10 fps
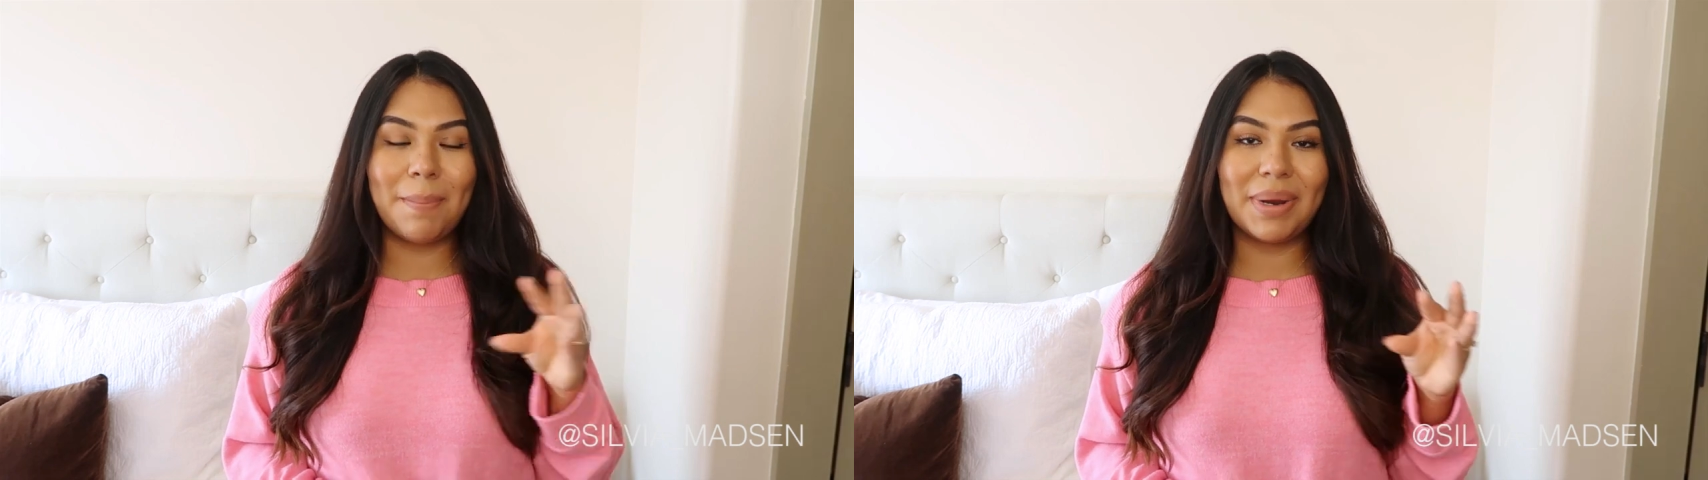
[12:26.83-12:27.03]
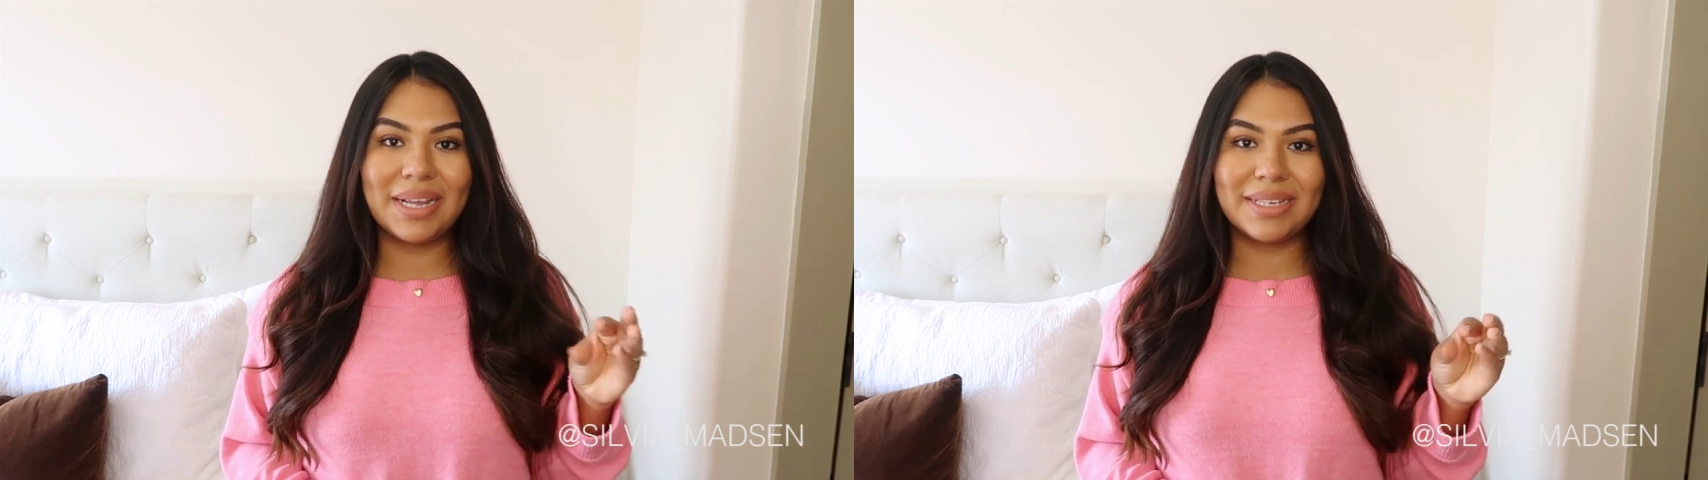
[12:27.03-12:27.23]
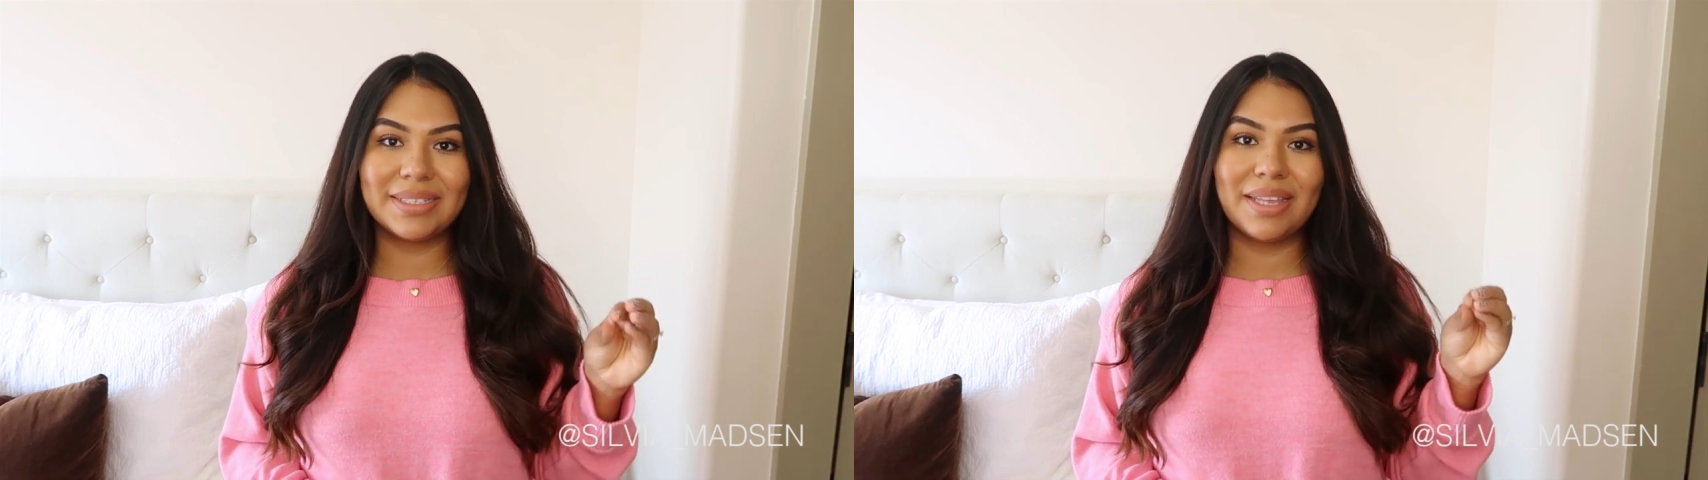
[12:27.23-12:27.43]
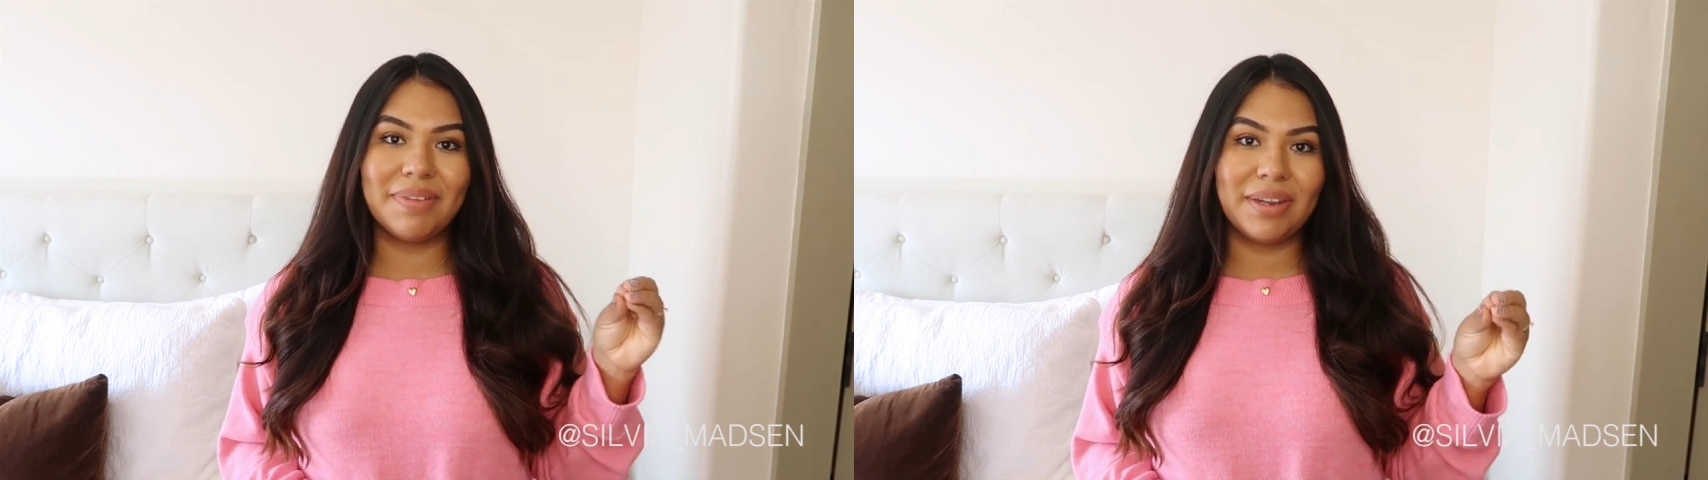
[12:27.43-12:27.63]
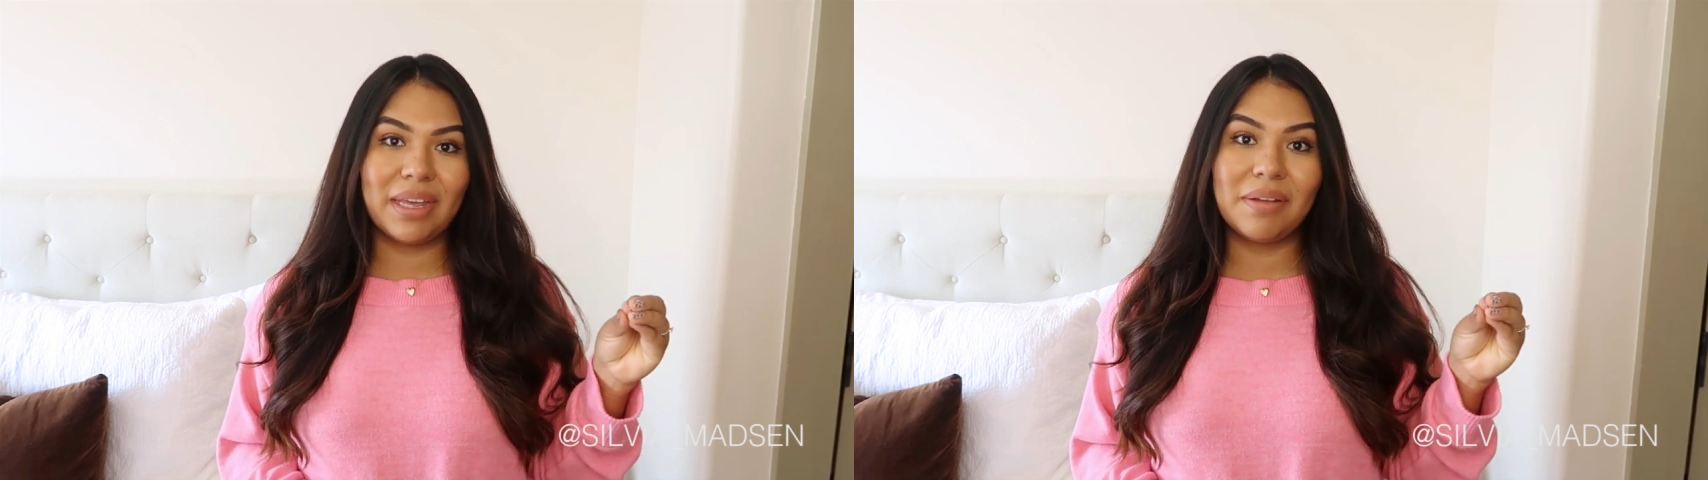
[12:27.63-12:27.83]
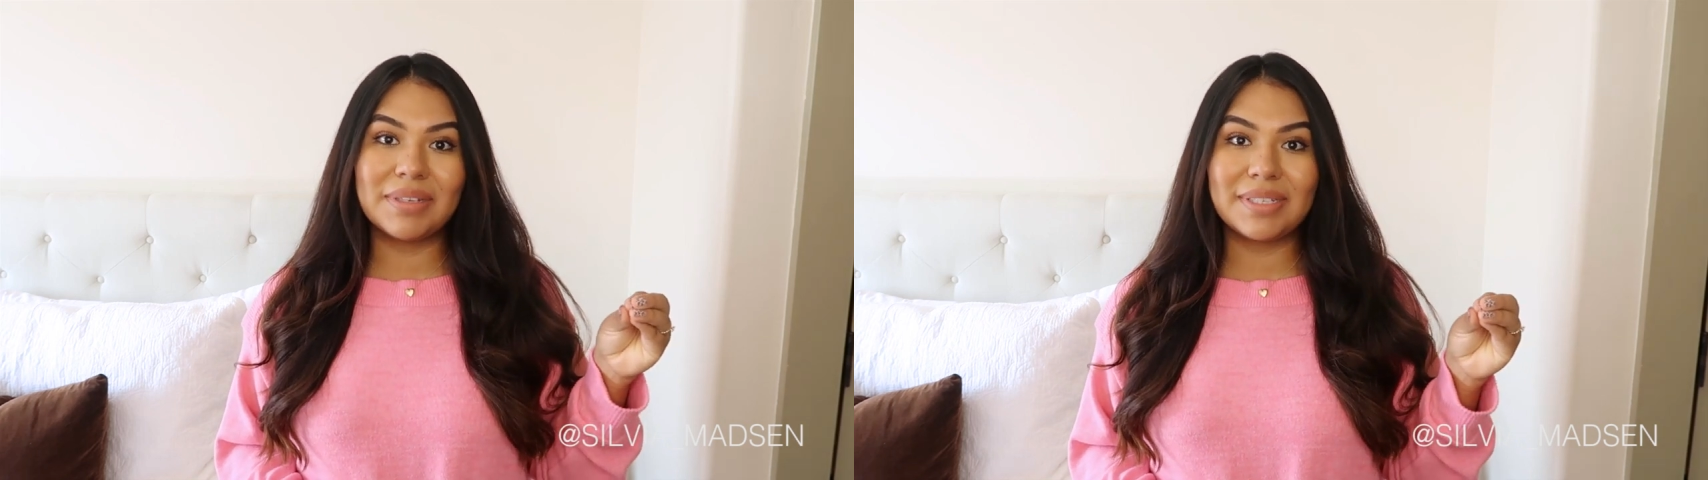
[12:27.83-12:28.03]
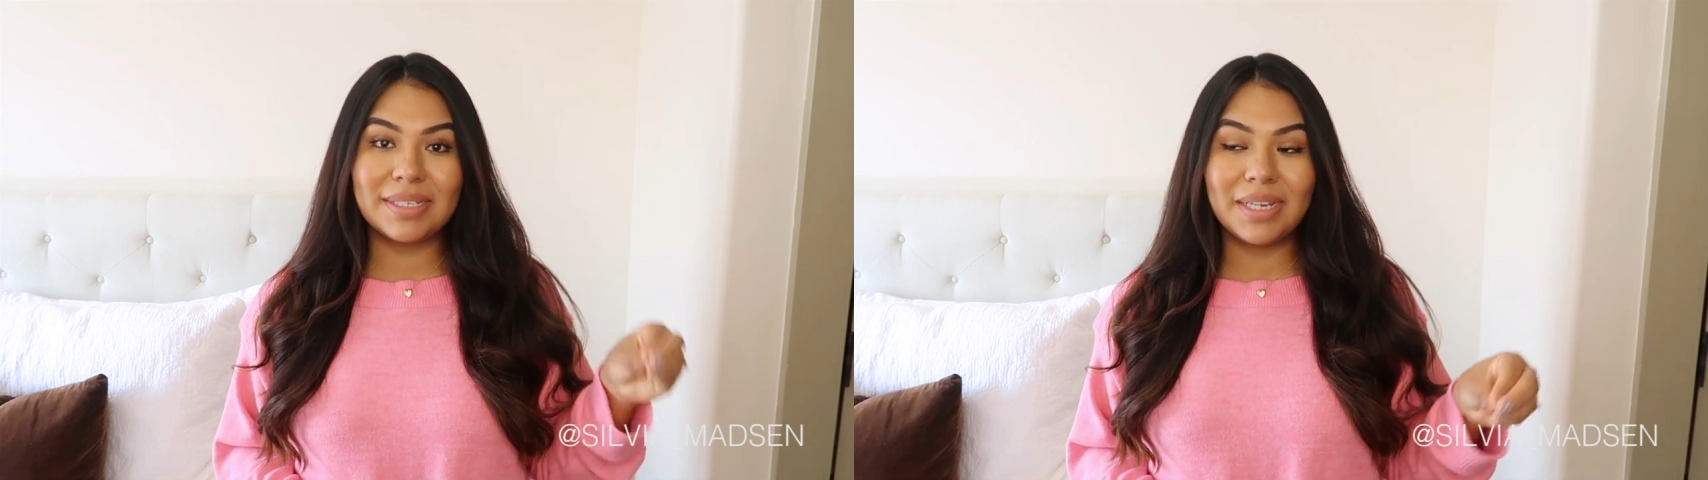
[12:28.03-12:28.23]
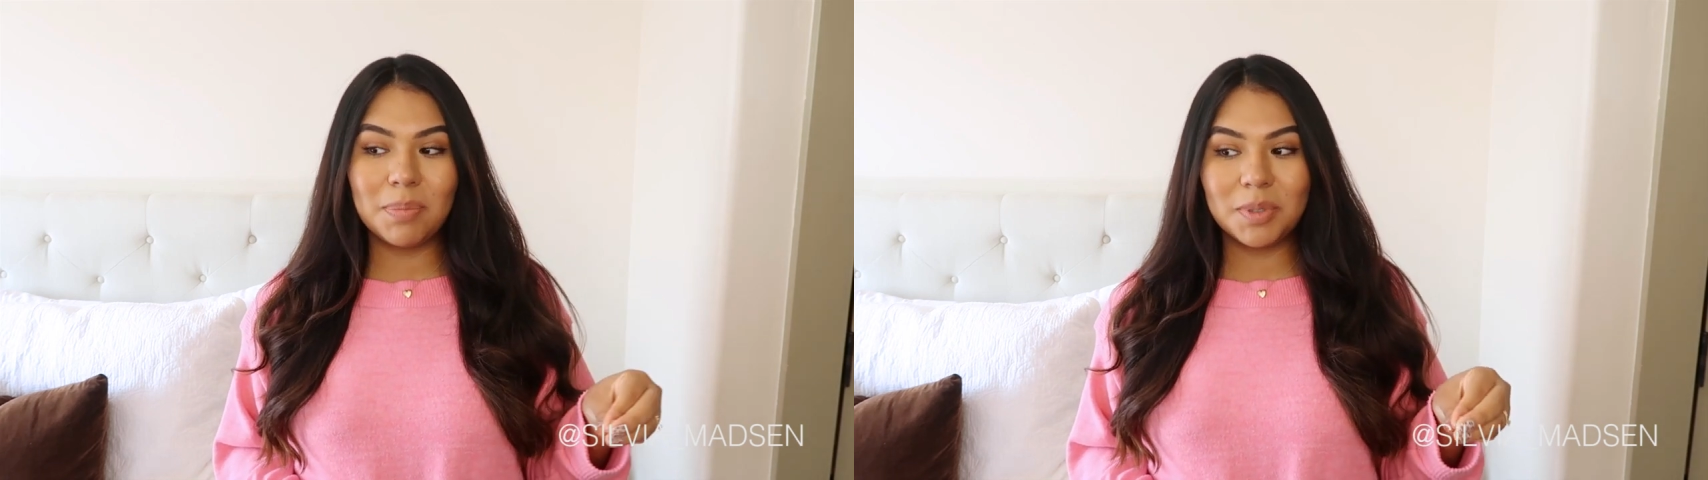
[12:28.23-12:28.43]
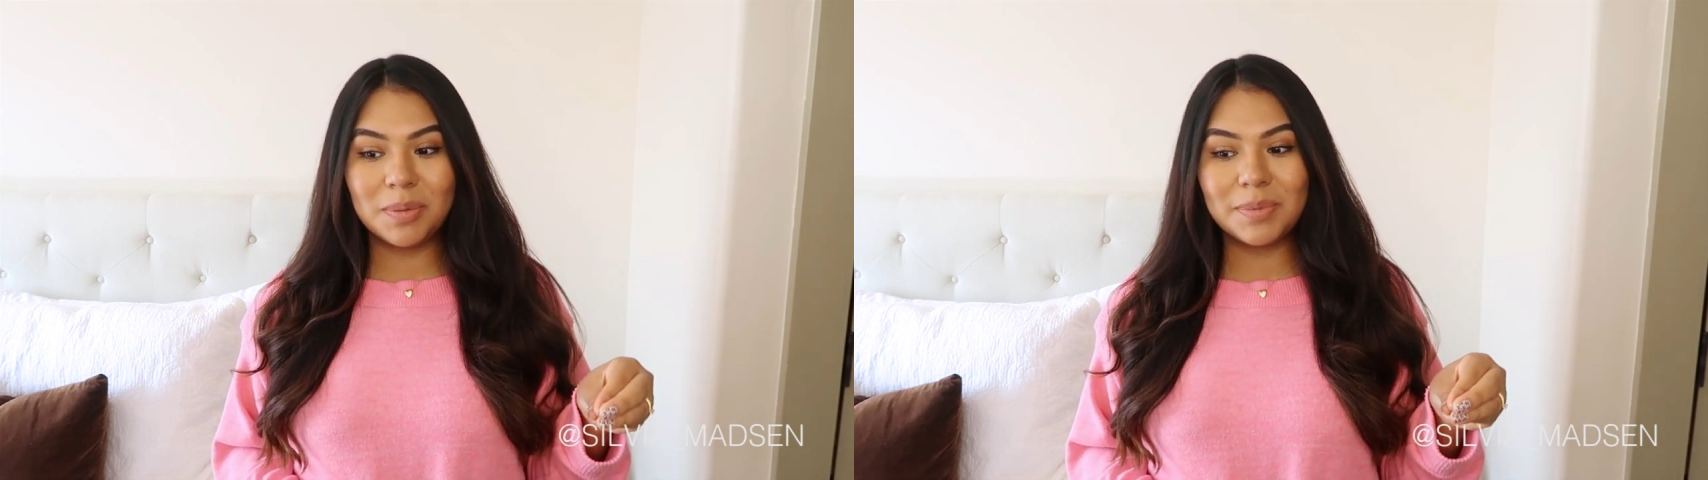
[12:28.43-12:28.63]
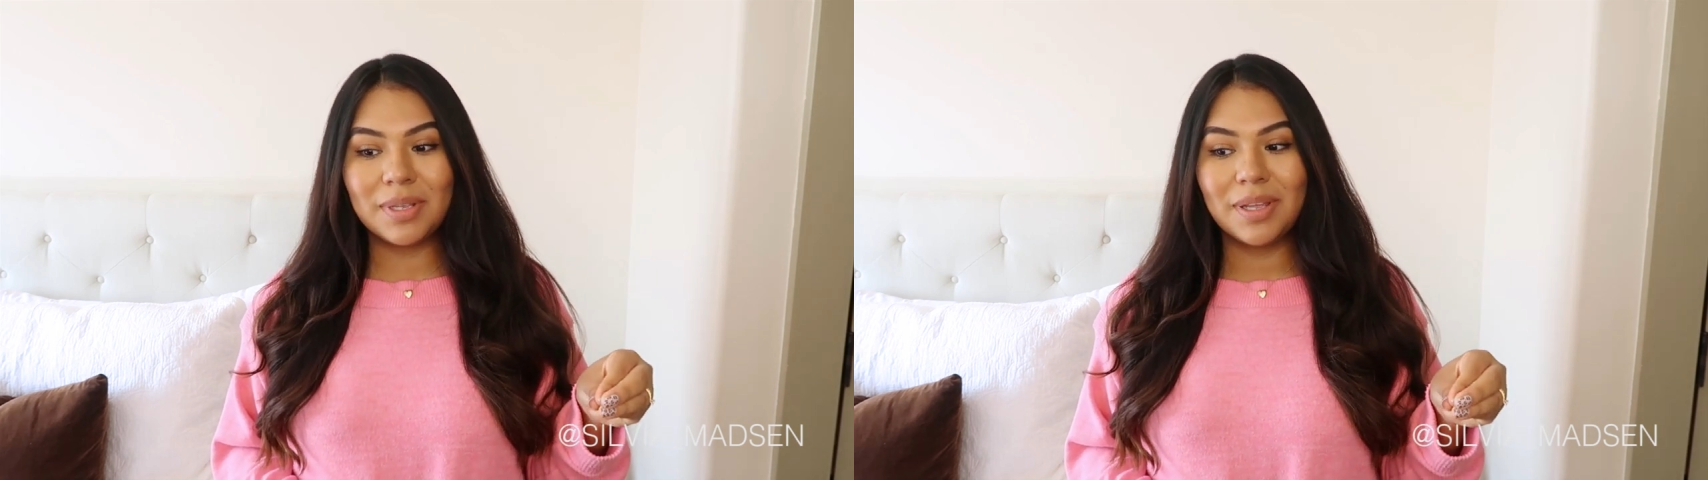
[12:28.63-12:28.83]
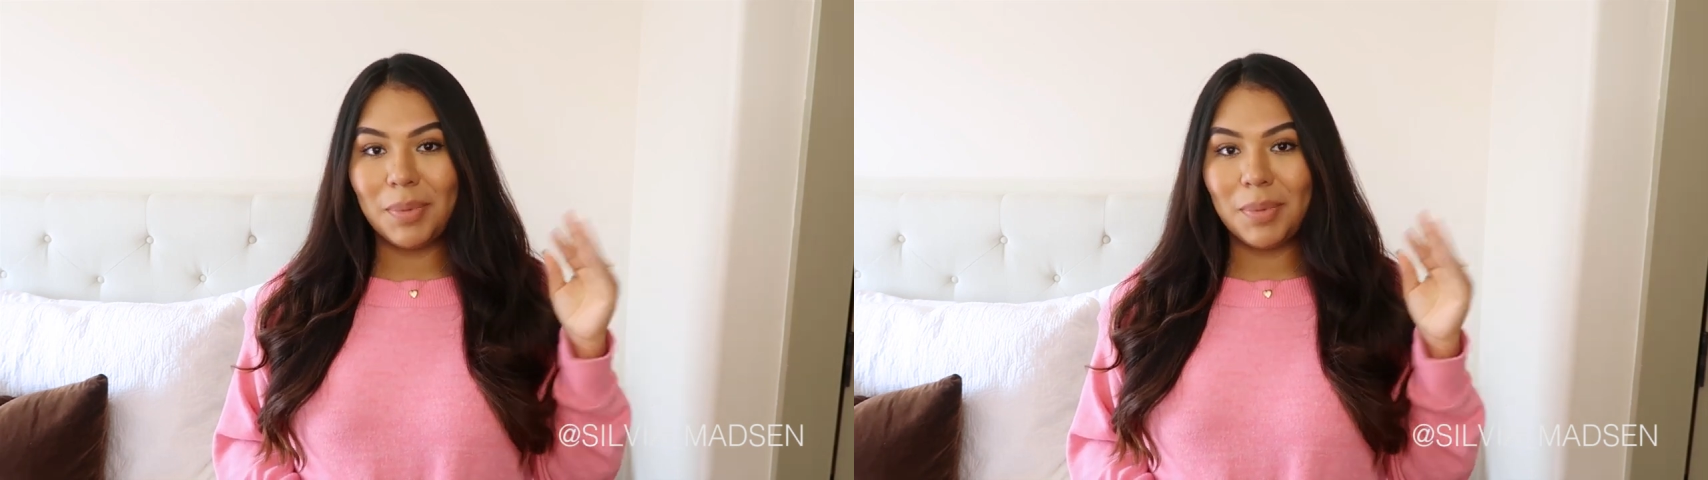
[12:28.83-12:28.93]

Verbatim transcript: cámaras que vienen en nuestras laptops,